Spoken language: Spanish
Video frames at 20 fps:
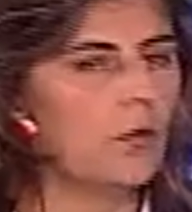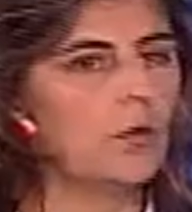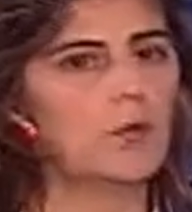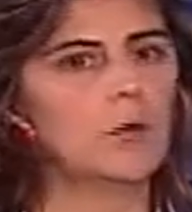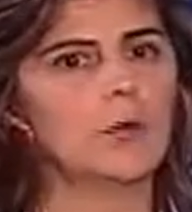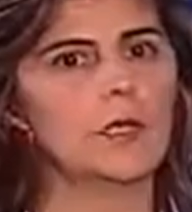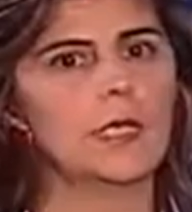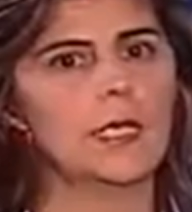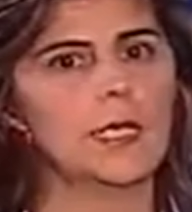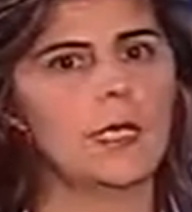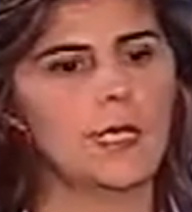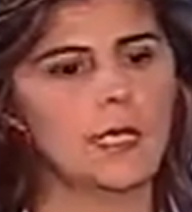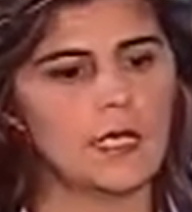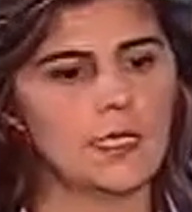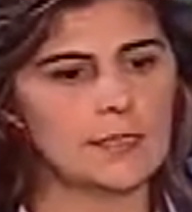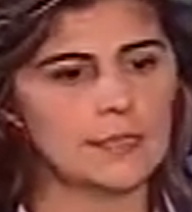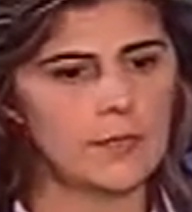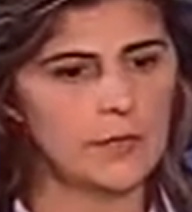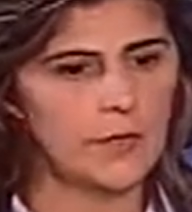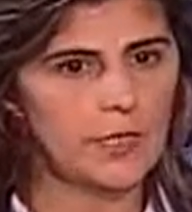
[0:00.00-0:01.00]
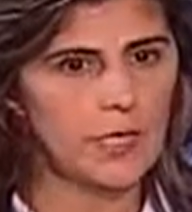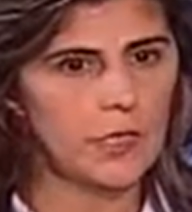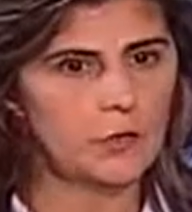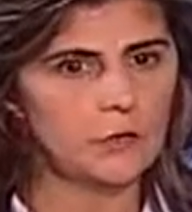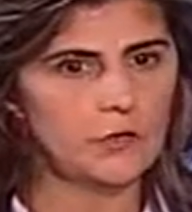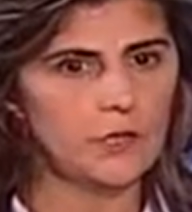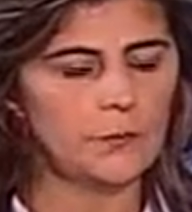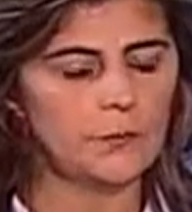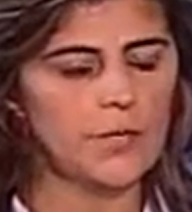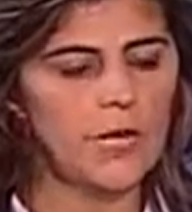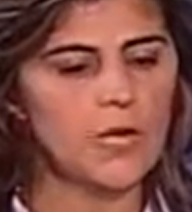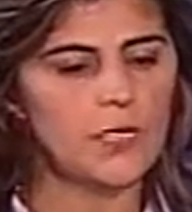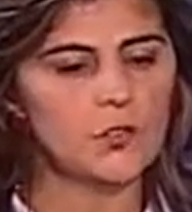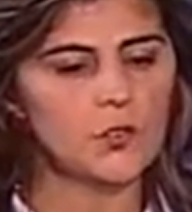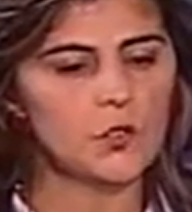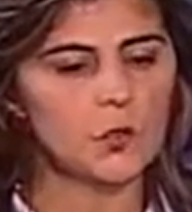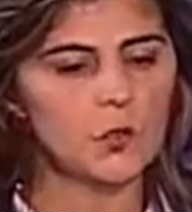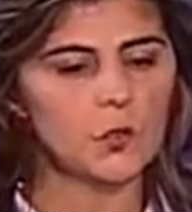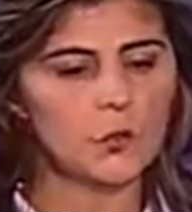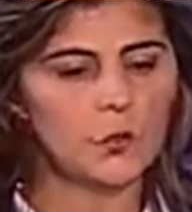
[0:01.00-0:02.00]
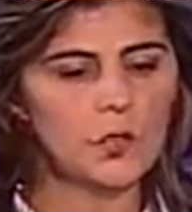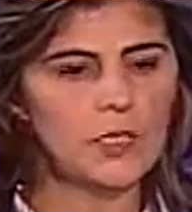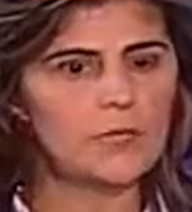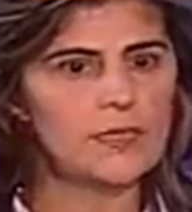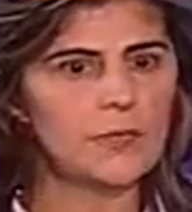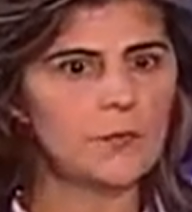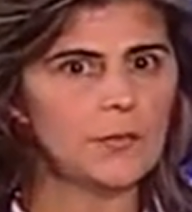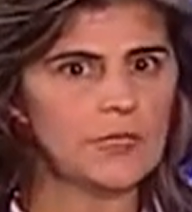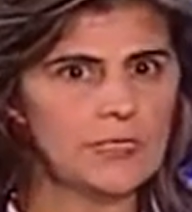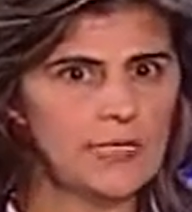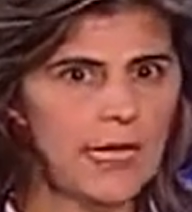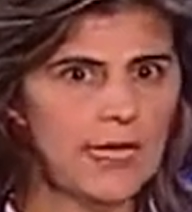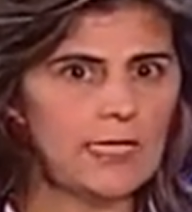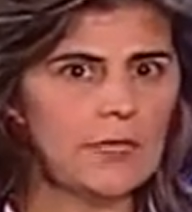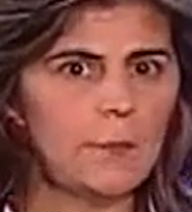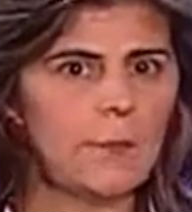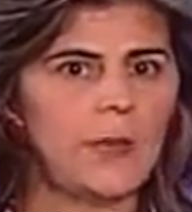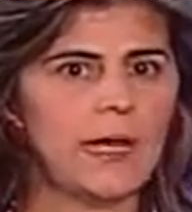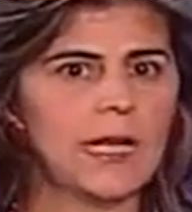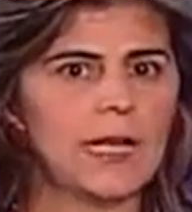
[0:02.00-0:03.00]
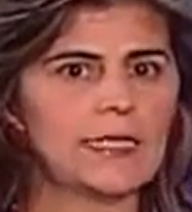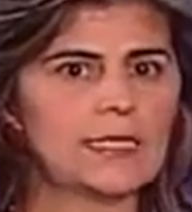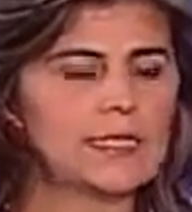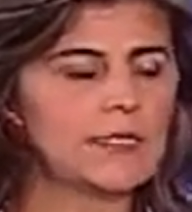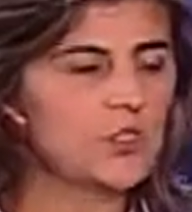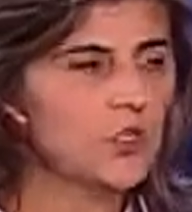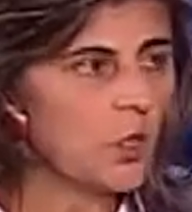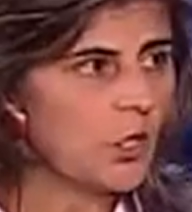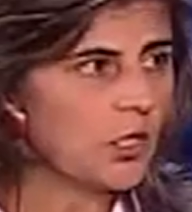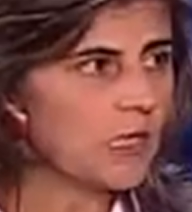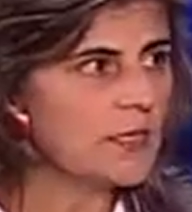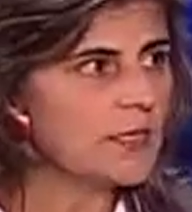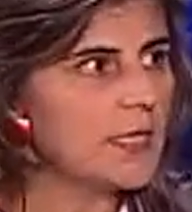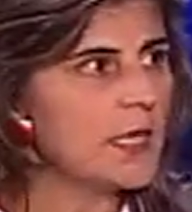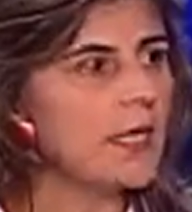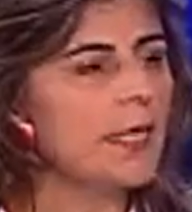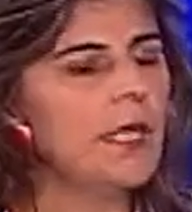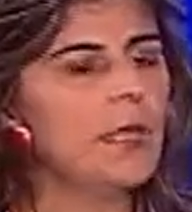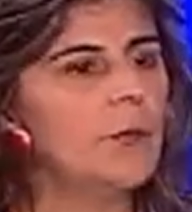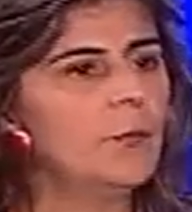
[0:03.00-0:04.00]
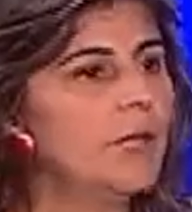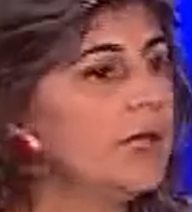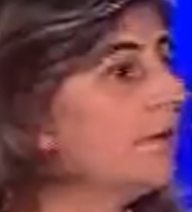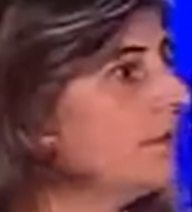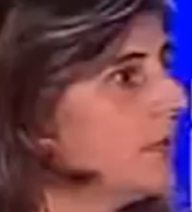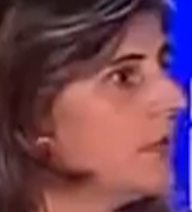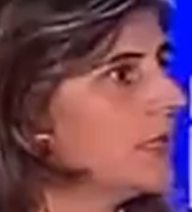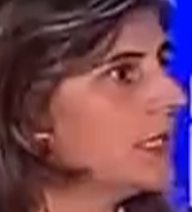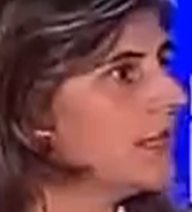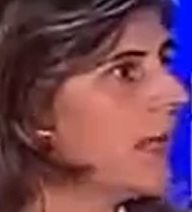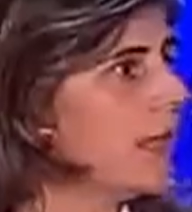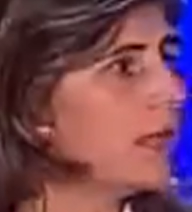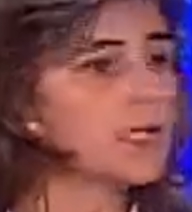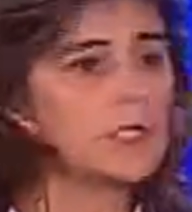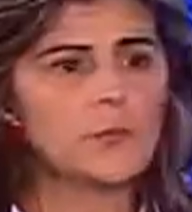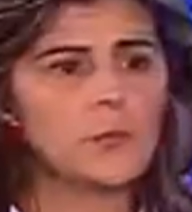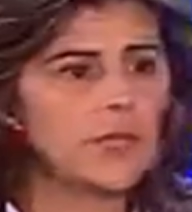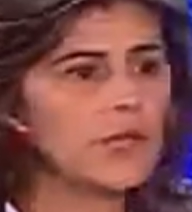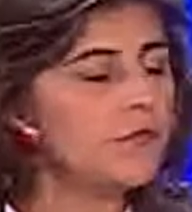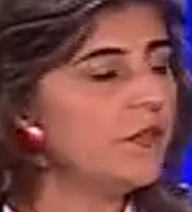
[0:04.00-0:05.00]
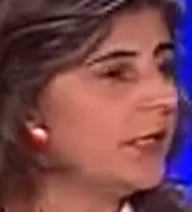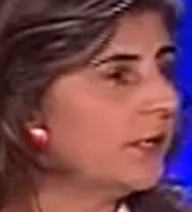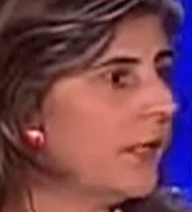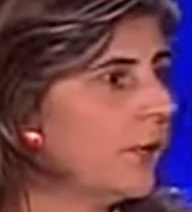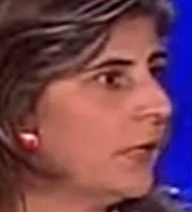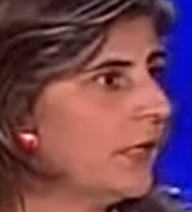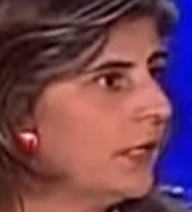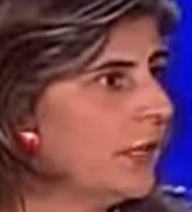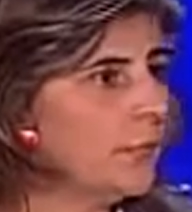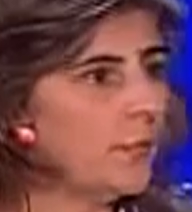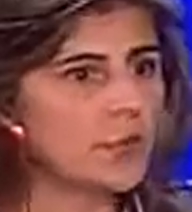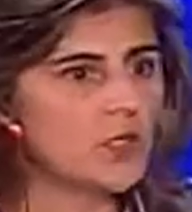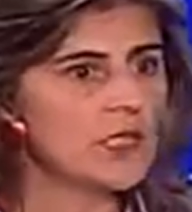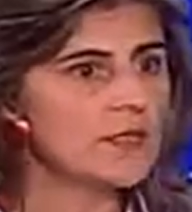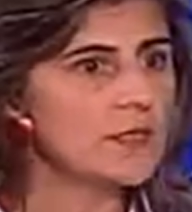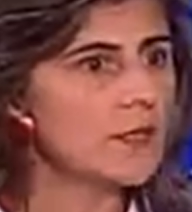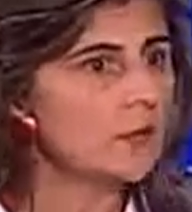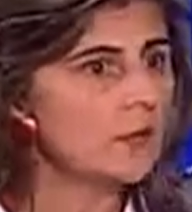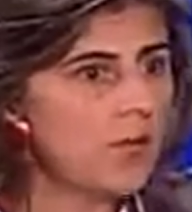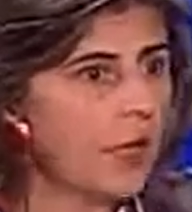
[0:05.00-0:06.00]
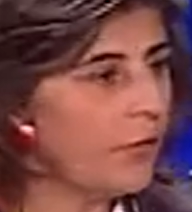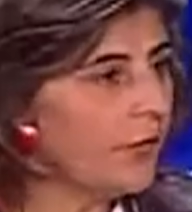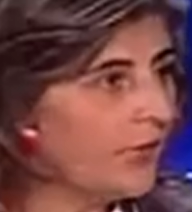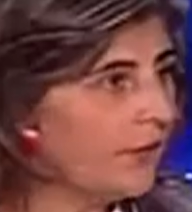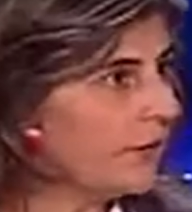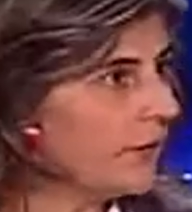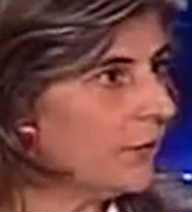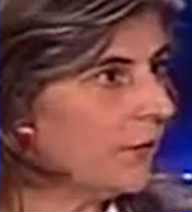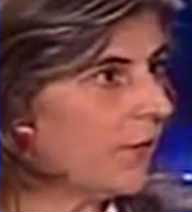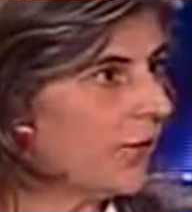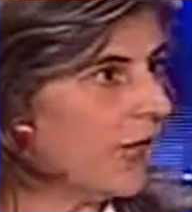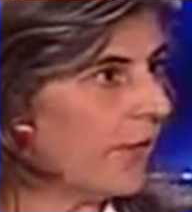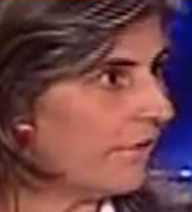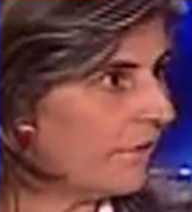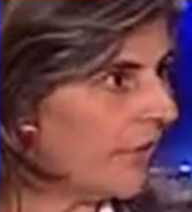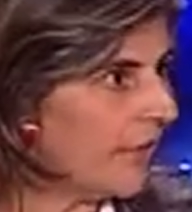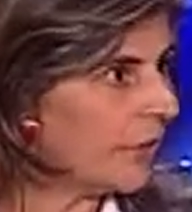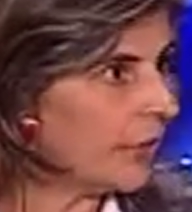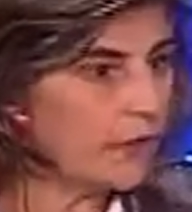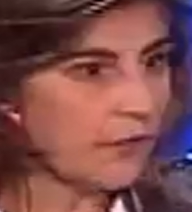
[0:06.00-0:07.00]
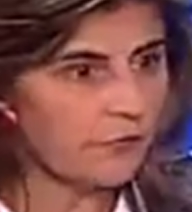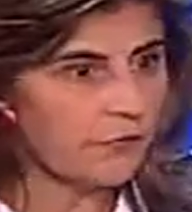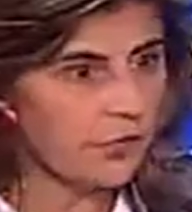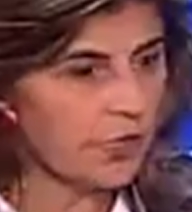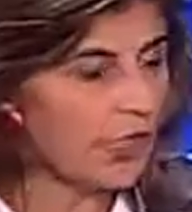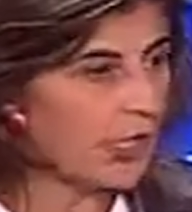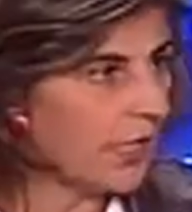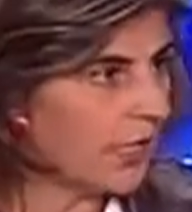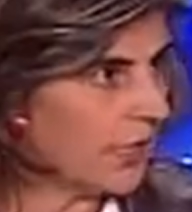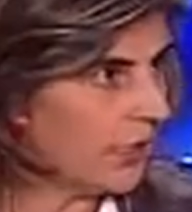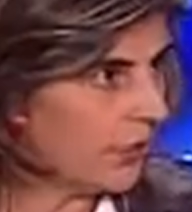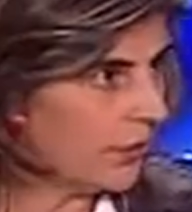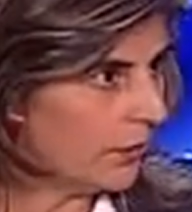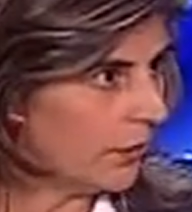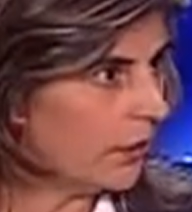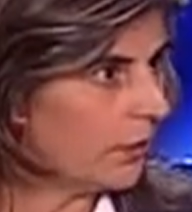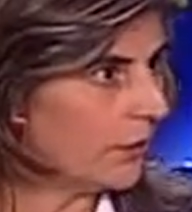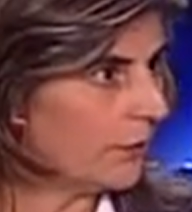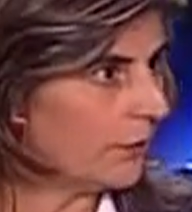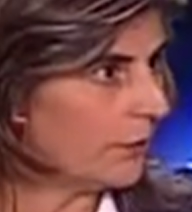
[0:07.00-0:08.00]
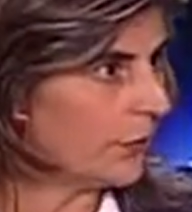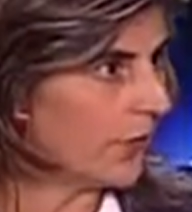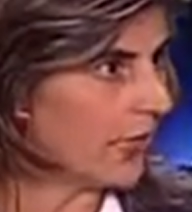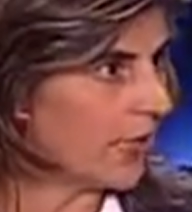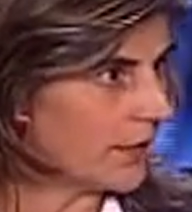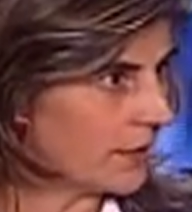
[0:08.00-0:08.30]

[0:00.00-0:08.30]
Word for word: Lo que se van a contemplar son curules especiales para zonas victimizadas. Perfectamente podría ser una víctima de la FARC que fuera elegido para